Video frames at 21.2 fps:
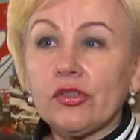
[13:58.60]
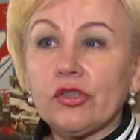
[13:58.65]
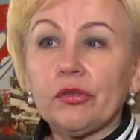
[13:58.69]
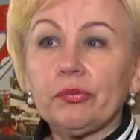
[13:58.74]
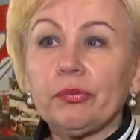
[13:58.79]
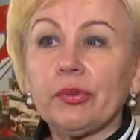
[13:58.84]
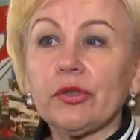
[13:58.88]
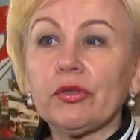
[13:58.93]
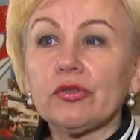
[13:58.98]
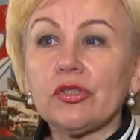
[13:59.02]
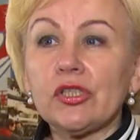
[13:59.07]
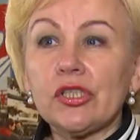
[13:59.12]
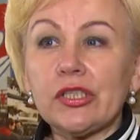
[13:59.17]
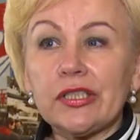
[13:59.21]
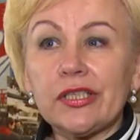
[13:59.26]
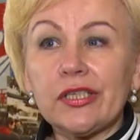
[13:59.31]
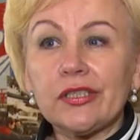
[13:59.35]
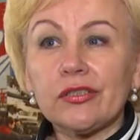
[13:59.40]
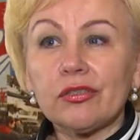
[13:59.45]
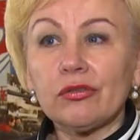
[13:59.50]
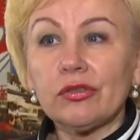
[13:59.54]
чтобы
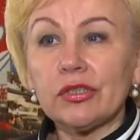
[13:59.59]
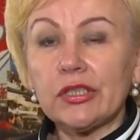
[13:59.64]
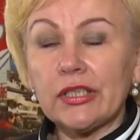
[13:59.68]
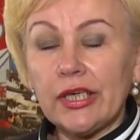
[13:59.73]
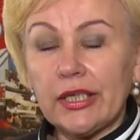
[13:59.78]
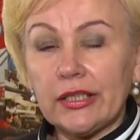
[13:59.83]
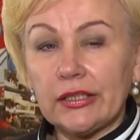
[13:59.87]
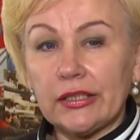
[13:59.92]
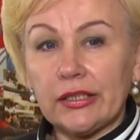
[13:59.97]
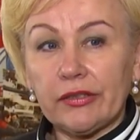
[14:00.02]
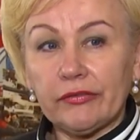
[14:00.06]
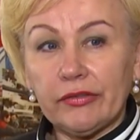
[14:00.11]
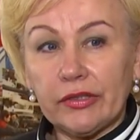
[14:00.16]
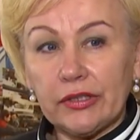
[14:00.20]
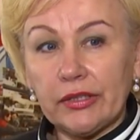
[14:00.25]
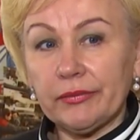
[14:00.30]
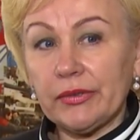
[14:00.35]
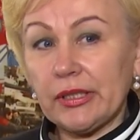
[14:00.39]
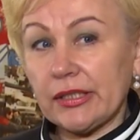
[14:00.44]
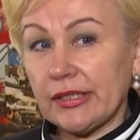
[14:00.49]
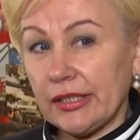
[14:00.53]
получить результаты в
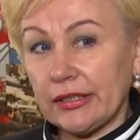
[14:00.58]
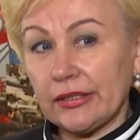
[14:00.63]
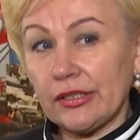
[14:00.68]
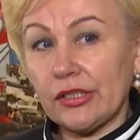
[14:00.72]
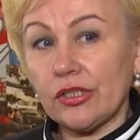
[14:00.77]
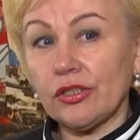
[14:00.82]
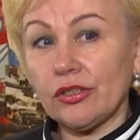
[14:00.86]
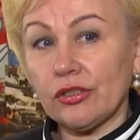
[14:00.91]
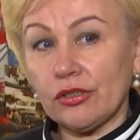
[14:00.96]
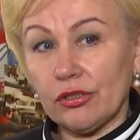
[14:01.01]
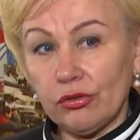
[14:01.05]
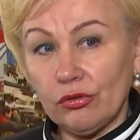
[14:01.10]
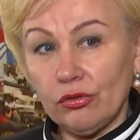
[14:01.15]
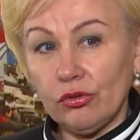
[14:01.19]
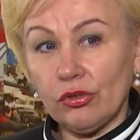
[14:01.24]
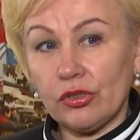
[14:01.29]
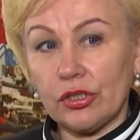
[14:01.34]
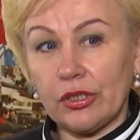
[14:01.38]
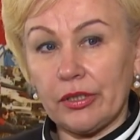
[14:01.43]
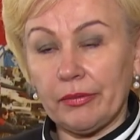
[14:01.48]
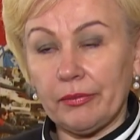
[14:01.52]
этом достаточно
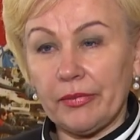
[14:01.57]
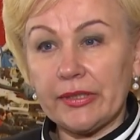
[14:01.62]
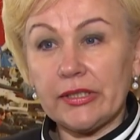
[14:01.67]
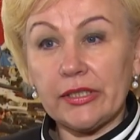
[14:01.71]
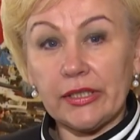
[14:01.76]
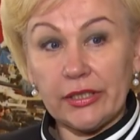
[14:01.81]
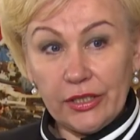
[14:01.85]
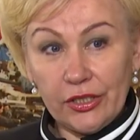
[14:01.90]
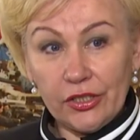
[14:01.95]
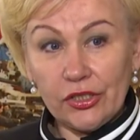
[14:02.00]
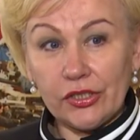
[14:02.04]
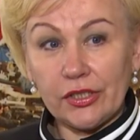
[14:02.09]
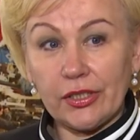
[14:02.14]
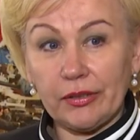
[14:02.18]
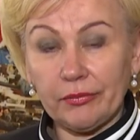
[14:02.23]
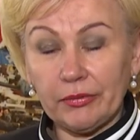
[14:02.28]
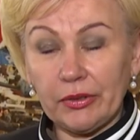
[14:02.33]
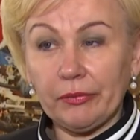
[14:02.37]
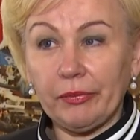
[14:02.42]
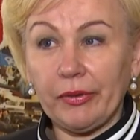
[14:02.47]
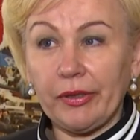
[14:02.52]
сложном
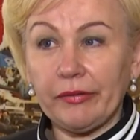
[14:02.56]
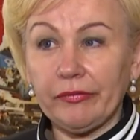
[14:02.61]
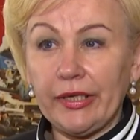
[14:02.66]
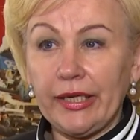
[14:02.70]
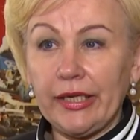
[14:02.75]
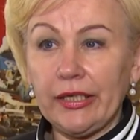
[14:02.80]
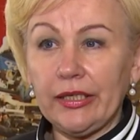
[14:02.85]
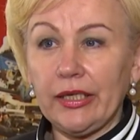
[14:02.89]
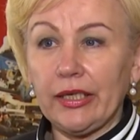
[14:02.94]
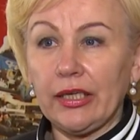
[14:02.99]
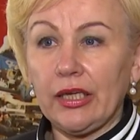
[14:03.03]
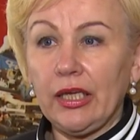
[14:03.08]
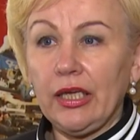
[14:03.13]
техническом направлении,